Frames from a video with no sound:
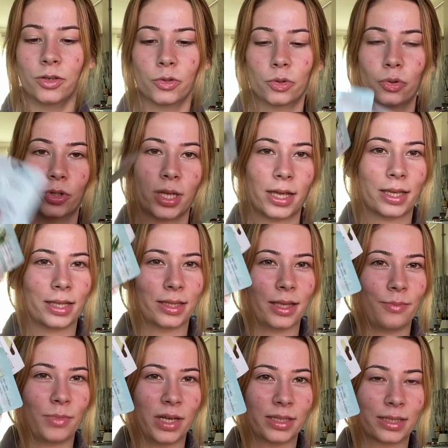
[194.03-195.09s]
Şu
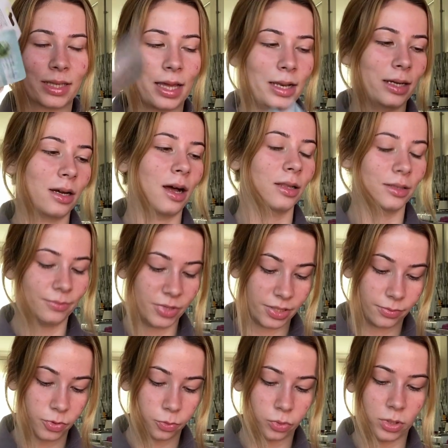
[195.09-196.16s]
şekilde maskeler aldım.
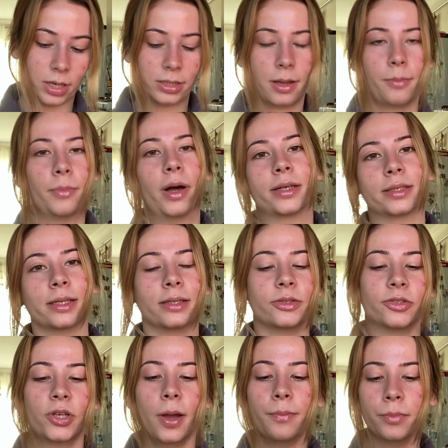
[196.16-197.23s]
Şimdi bunlardan
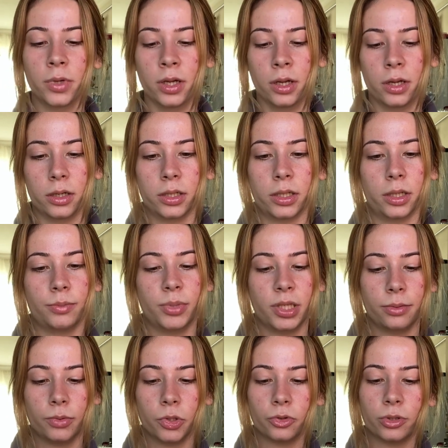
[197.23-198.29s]
bahsedeceğim. Ee,
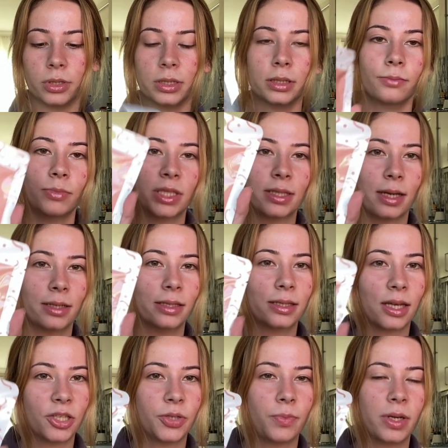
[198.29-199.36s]
B Beauty'nin bir tane
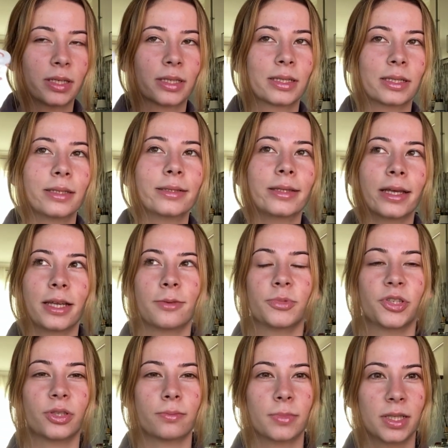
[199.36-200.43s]
saç maskesini
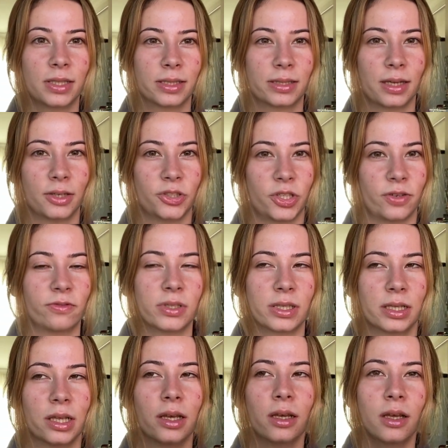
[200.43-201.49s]
denemiştim Hindistan
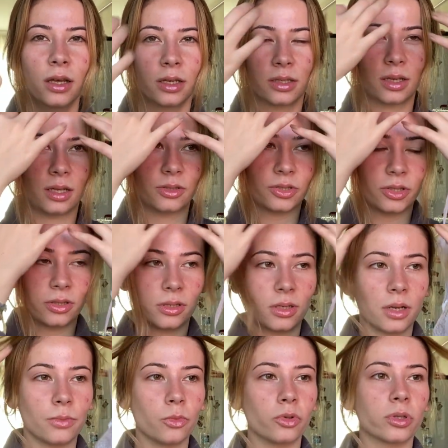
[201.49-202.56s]
cevizli. Yanlış
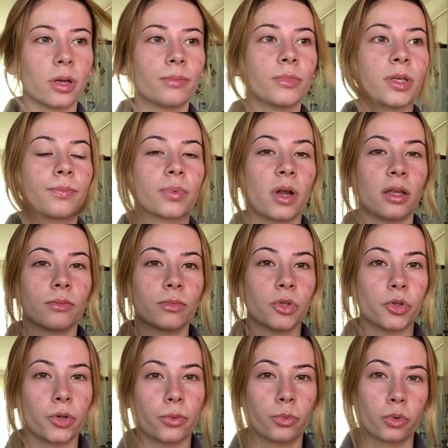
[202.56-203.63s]
hatırlamıyorsam
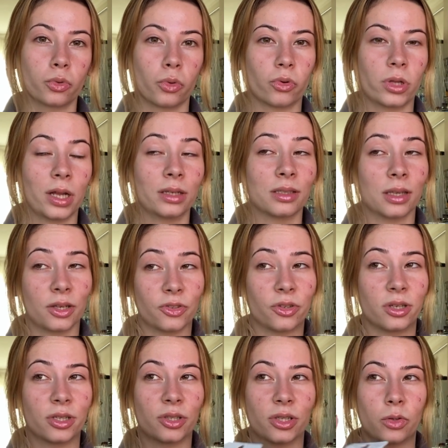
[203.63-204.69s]
yıpranmış çabuk dökülen
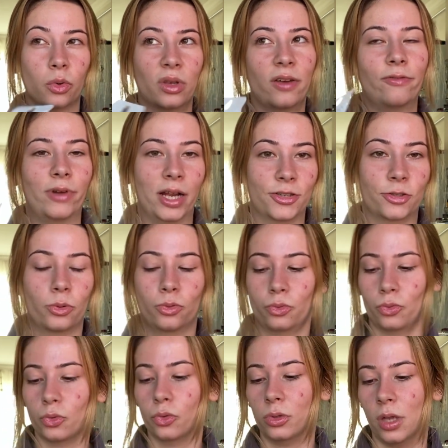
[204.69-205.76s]
saçlar için olan
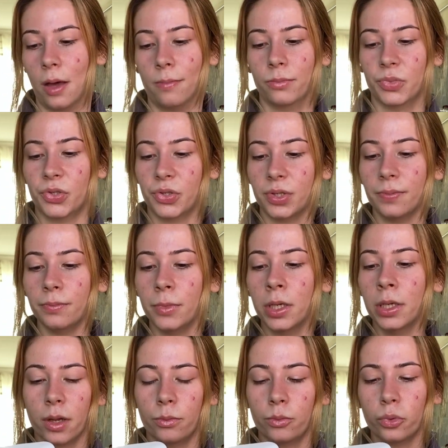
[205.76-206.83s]
versiyonunu kullanmıştım.
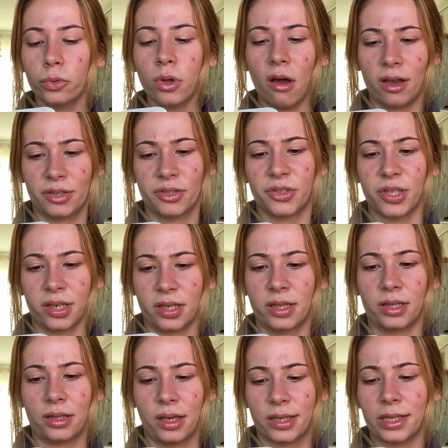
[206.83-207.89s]
Bu da aynı
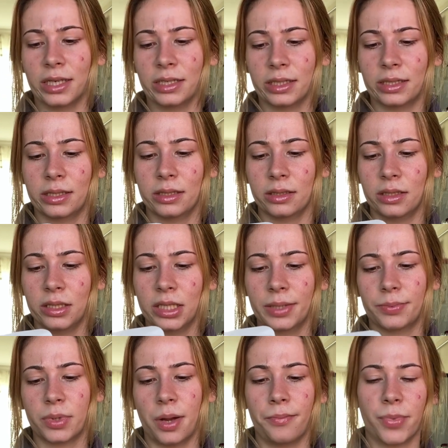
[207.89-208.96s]
şekilde keratinli
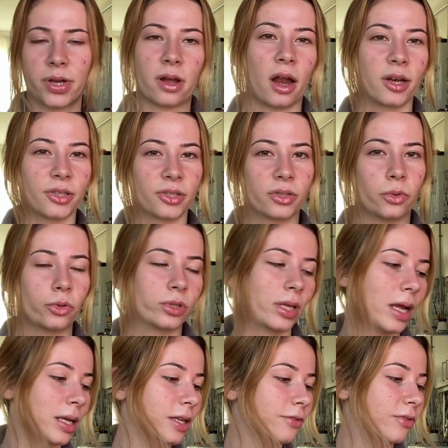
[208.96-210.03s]
yıpranma karşıtı
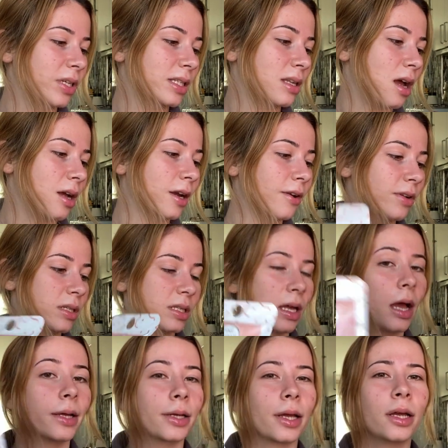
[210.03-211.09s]
özelliği vesaire
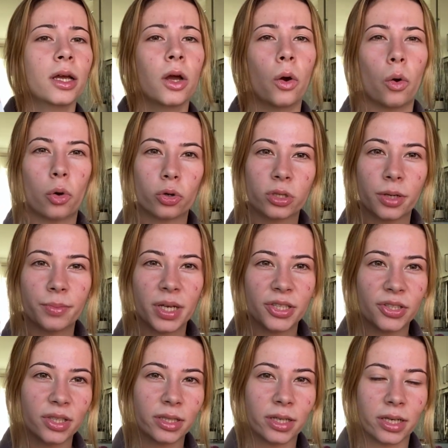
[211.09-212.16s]
vesaire. Orada
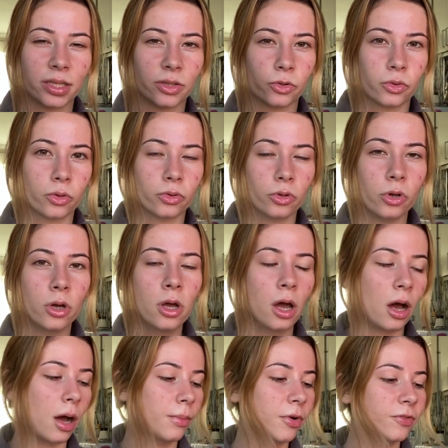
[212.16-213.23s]
5 lira yazıyordu
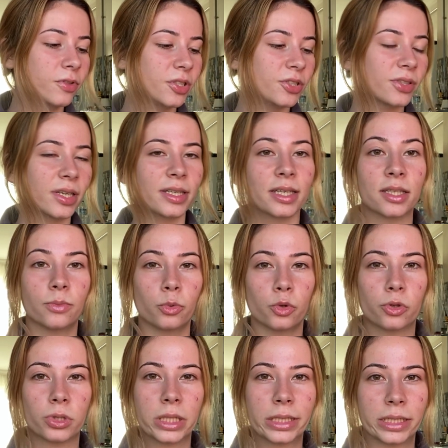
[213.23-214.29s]
ama fişte
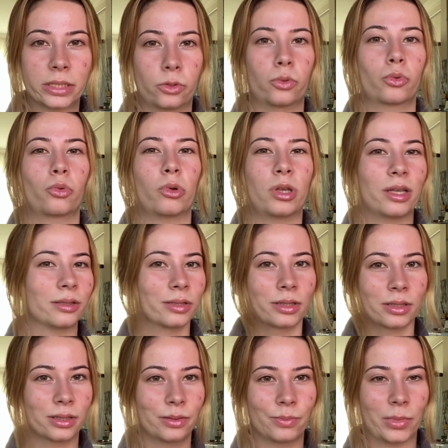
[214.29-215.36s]
7,5 lira yazıyor.
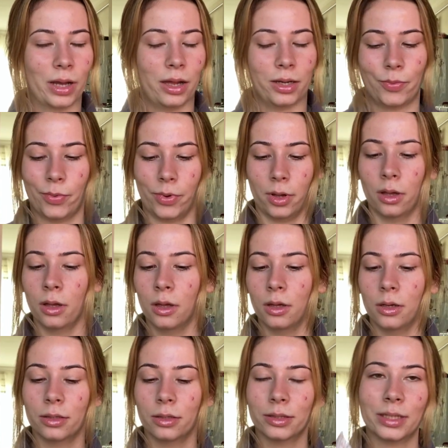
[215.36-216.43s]
Dolandırıldım galiba.
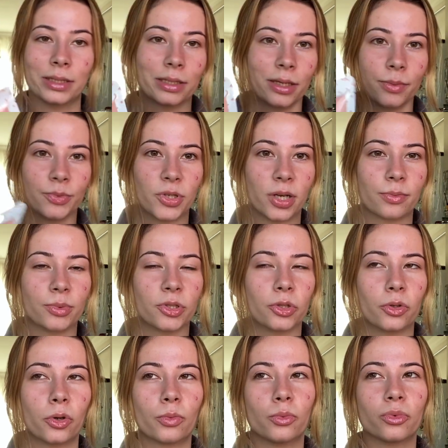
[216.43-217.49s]
Neyse yapacak bir
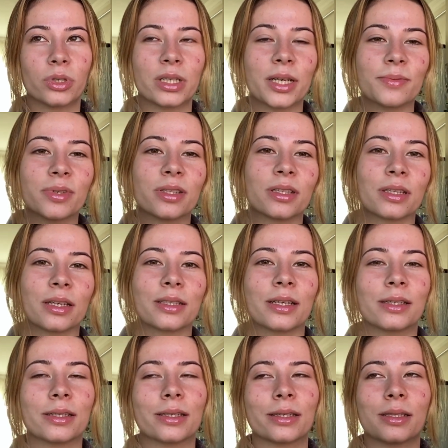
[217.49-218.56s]
şey yok. Bunların hepsini
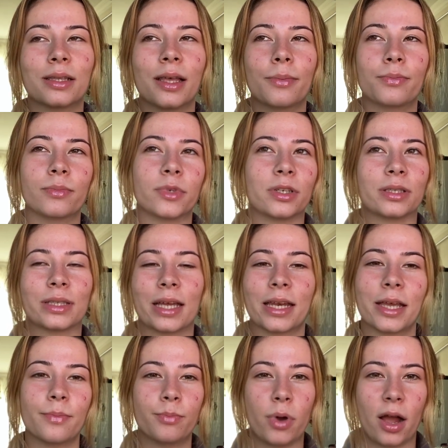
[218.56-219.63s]
zaten sizinle e,
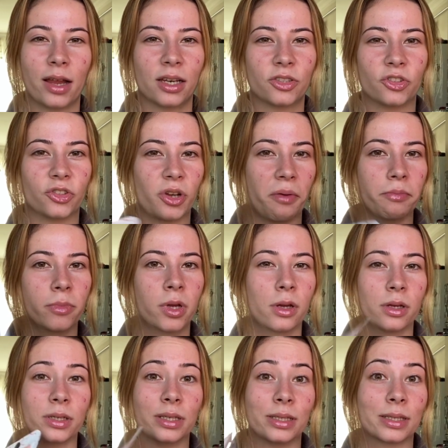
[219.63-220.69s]
deneyip paylaşacağım.
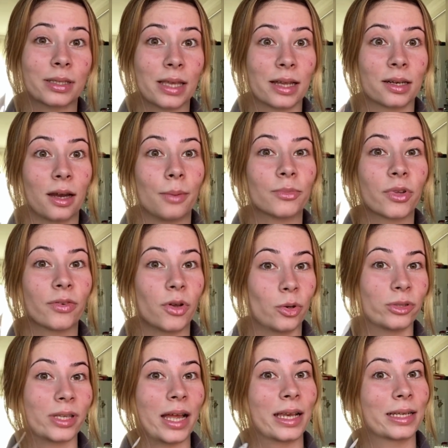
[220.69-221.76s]
Instagram'da ve
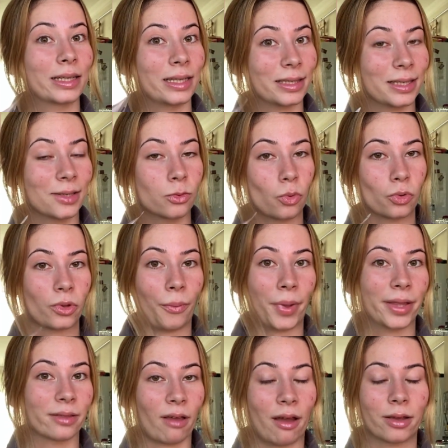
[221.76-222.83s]
özellikle TikTok'ta
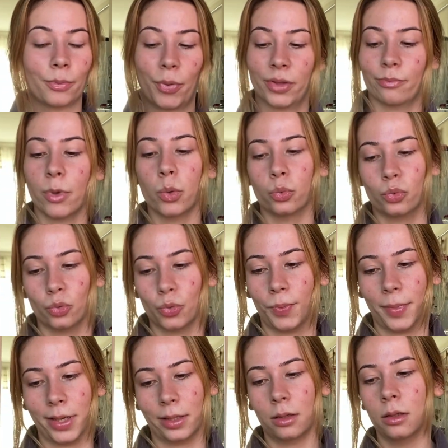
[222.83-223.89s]
beni takip etmeyi
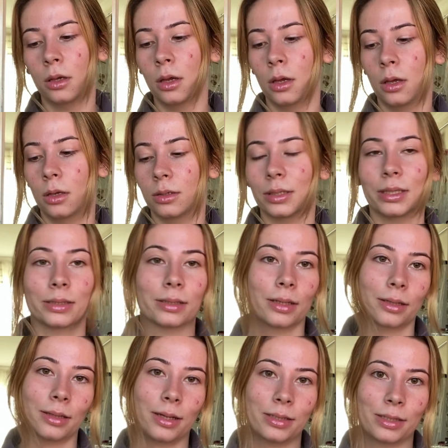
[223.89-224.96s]
unutmayın.
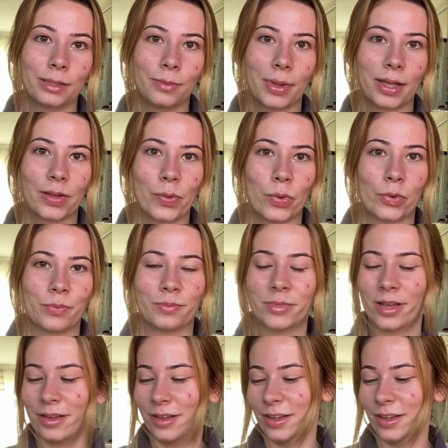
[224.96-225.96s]
Desteklerinizi bekliyorum.